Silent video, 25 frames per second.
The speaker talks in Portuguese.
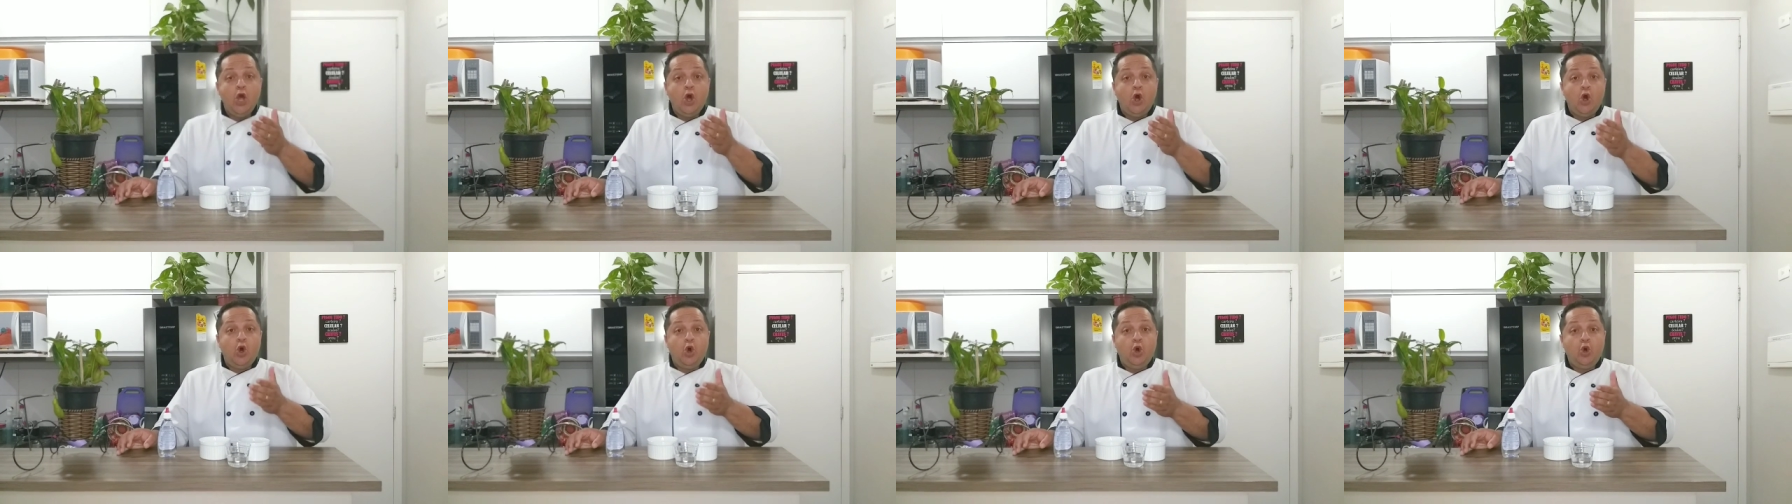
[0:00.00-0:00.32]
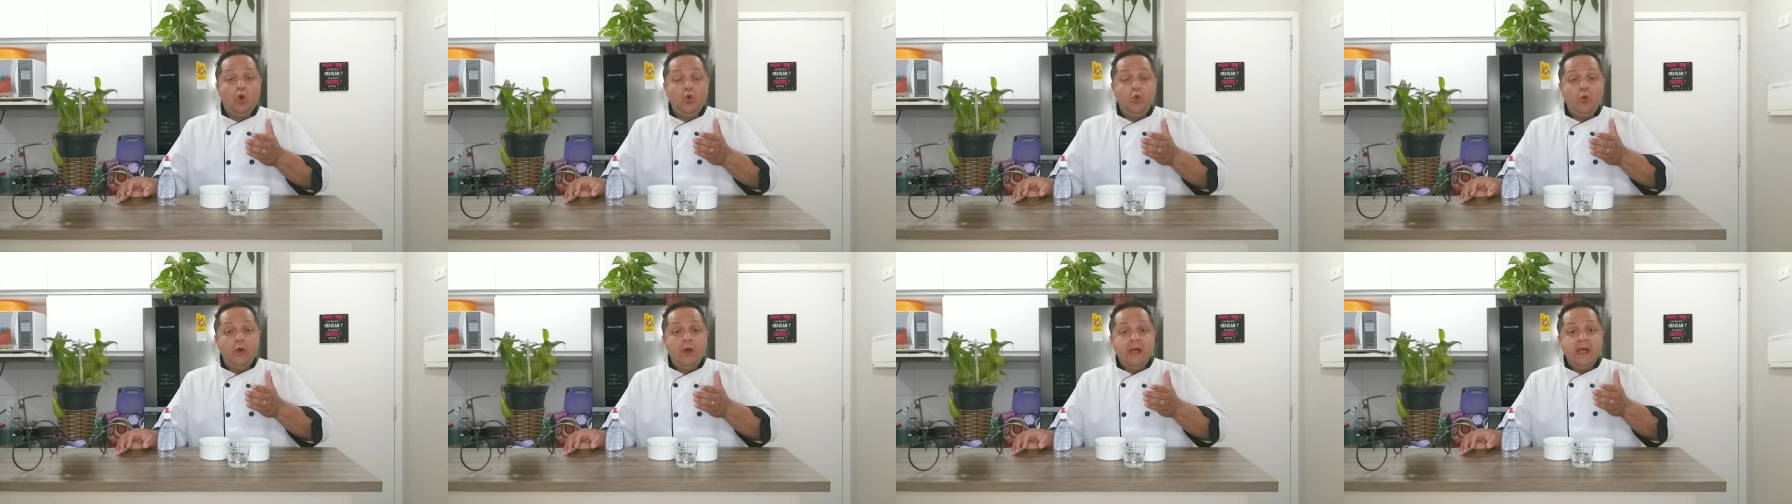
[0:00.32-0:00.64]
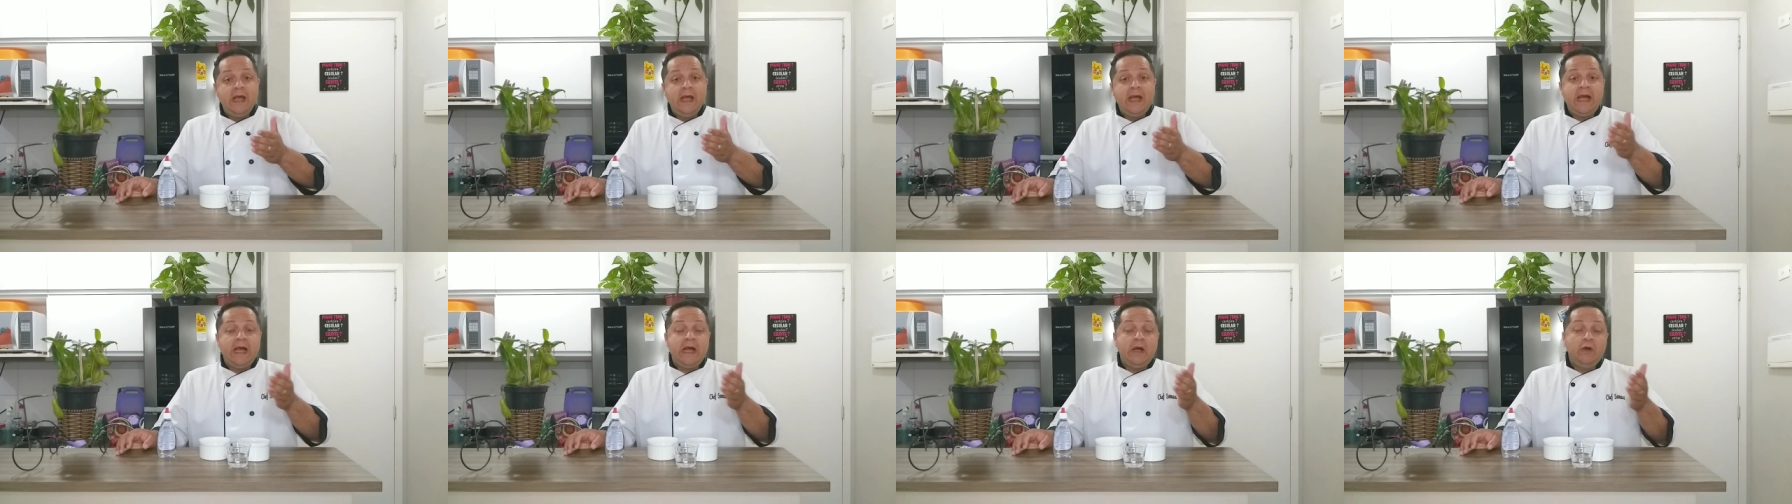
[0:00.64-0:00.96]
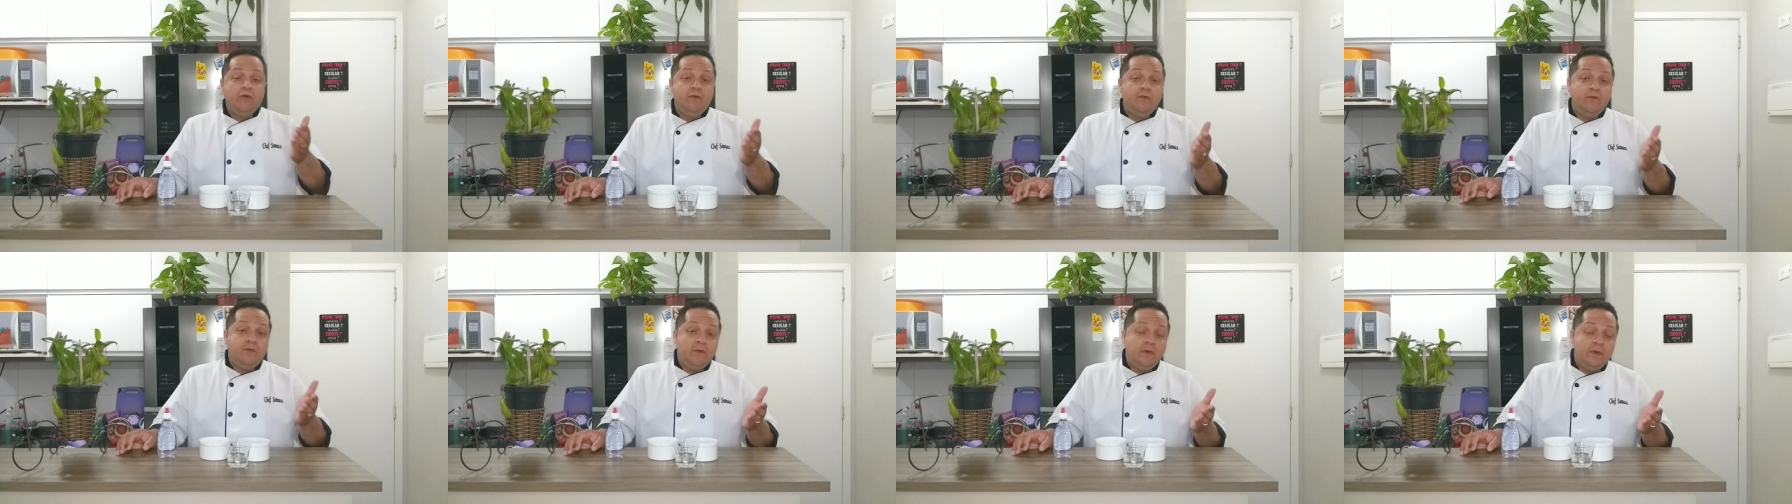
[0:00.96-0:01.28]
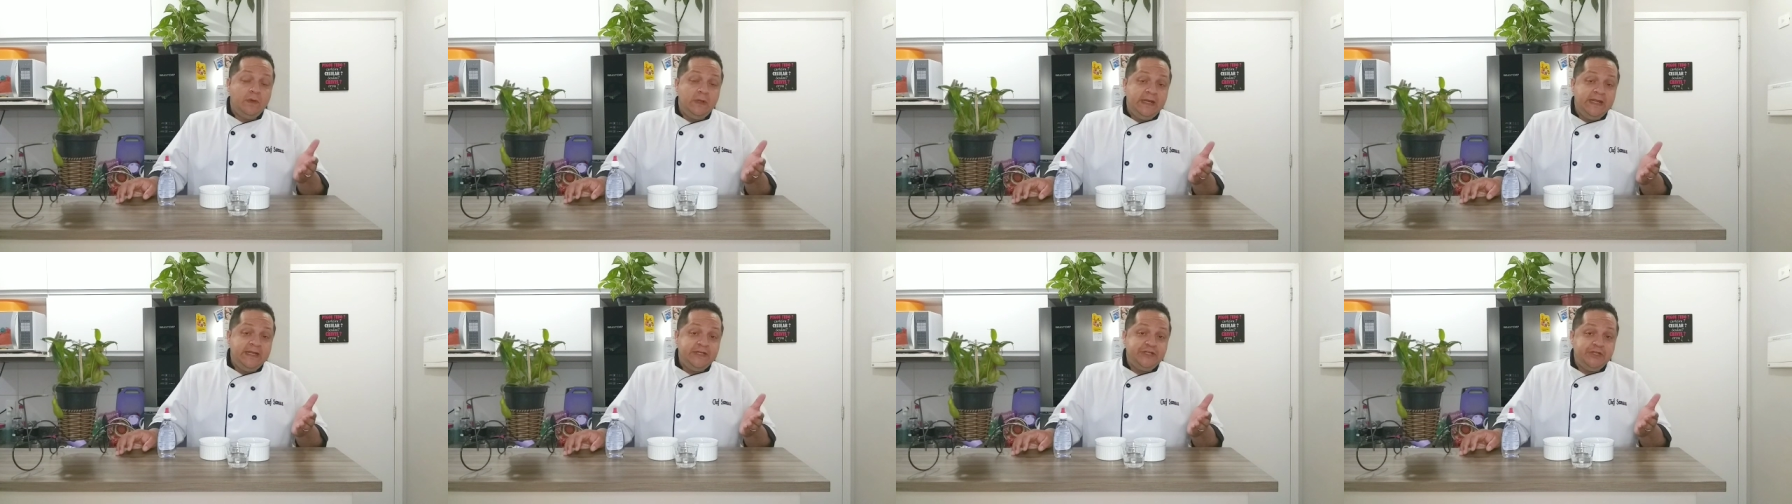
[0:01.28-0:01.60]
ou o
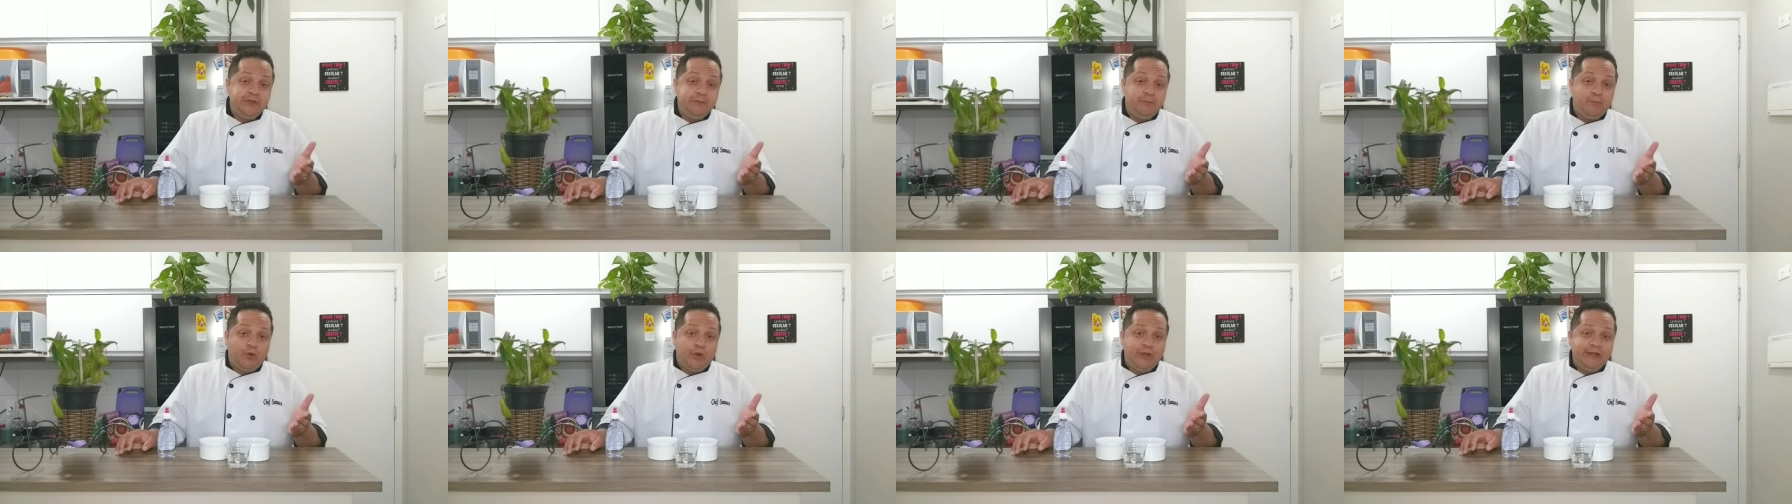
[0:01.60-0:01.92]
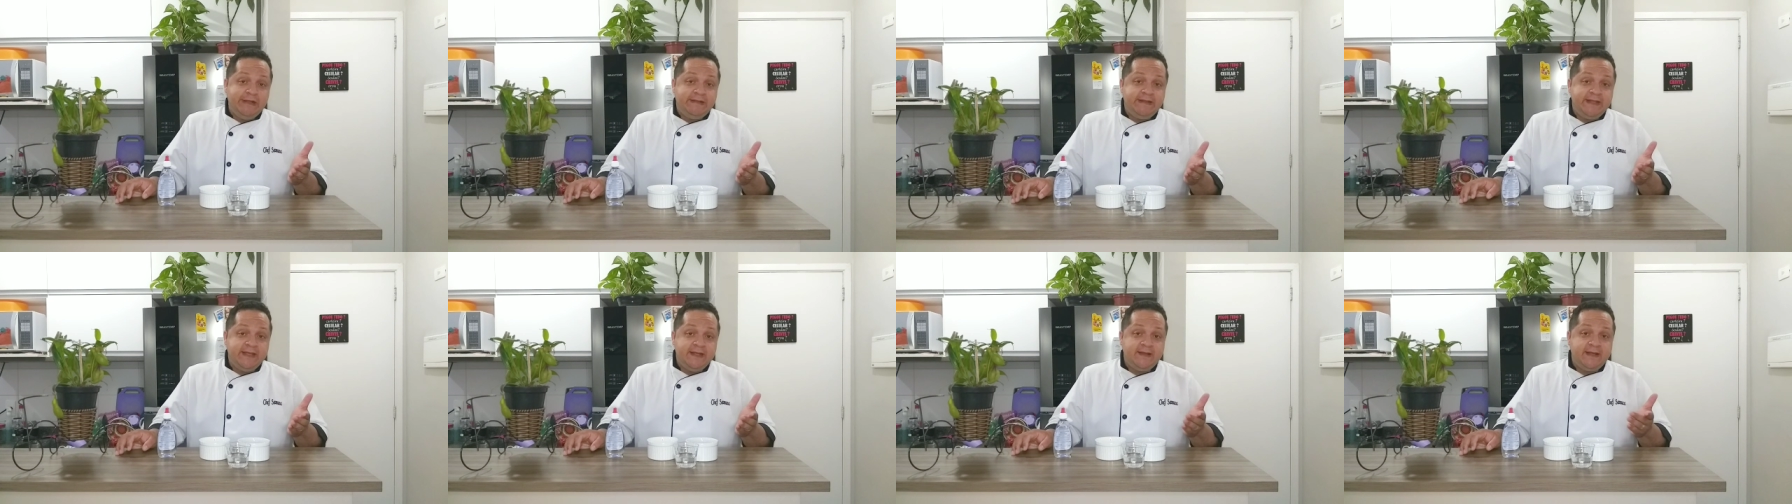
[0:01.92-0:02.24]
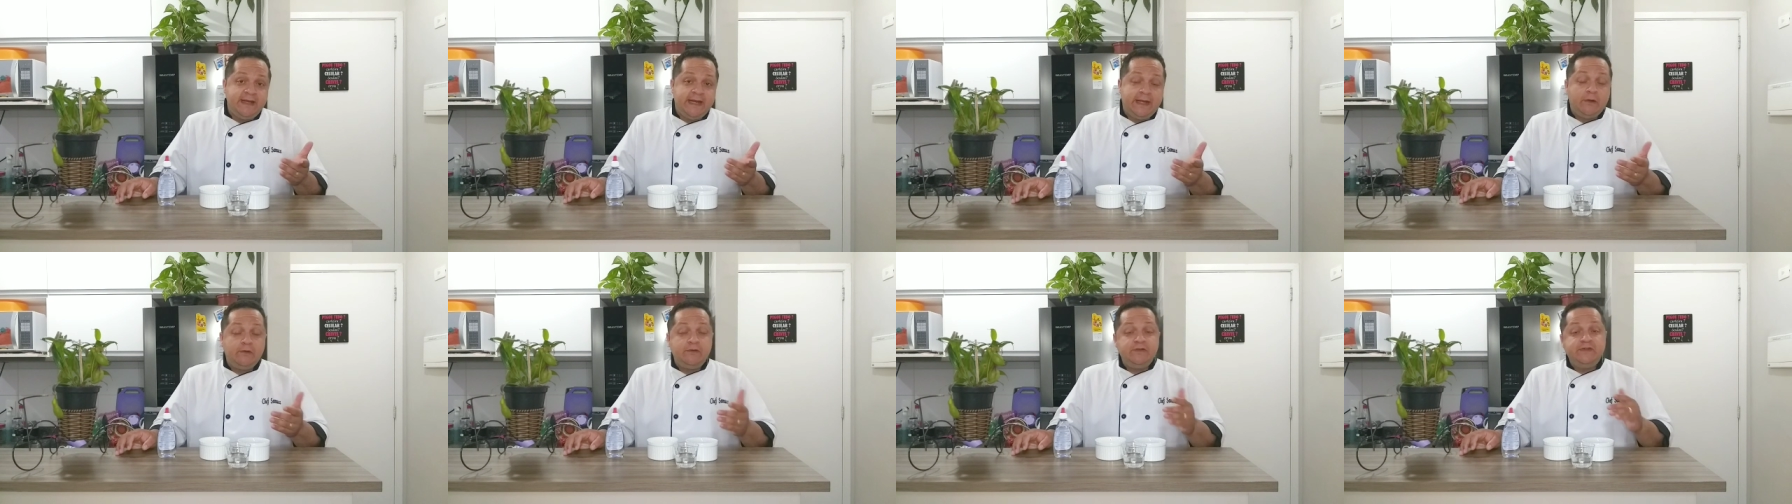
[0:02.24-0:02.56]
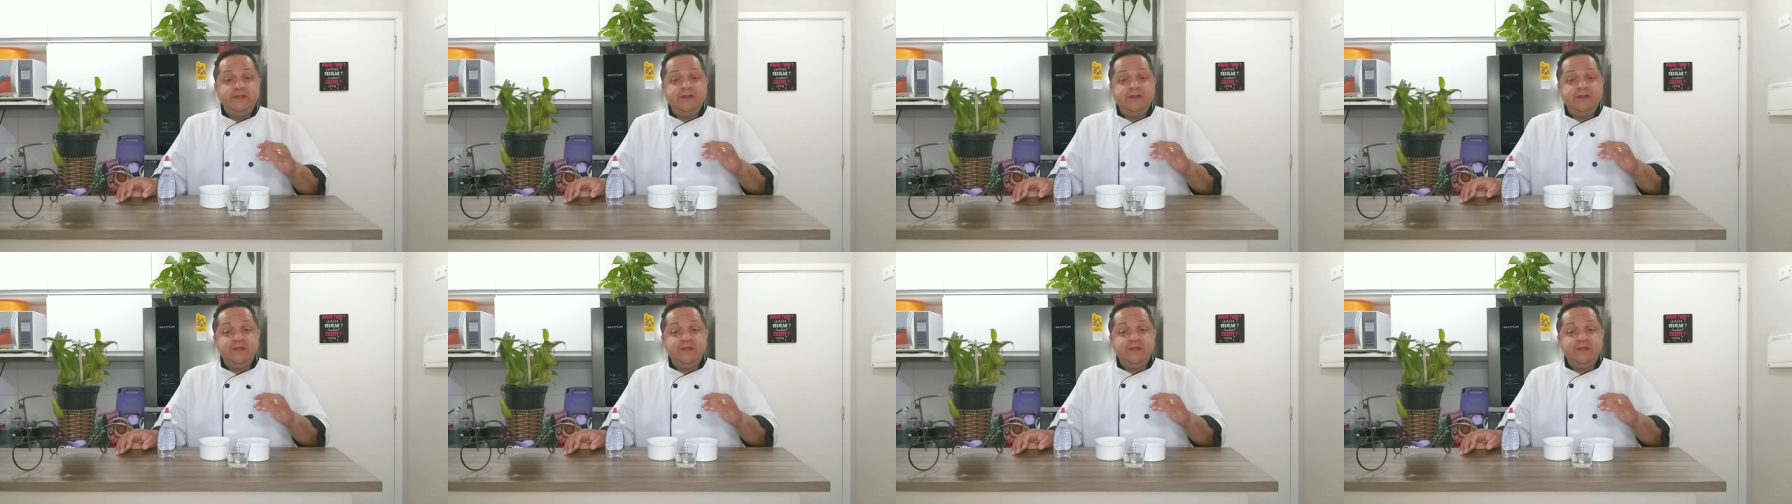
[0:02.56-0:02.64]
leite em pó integral,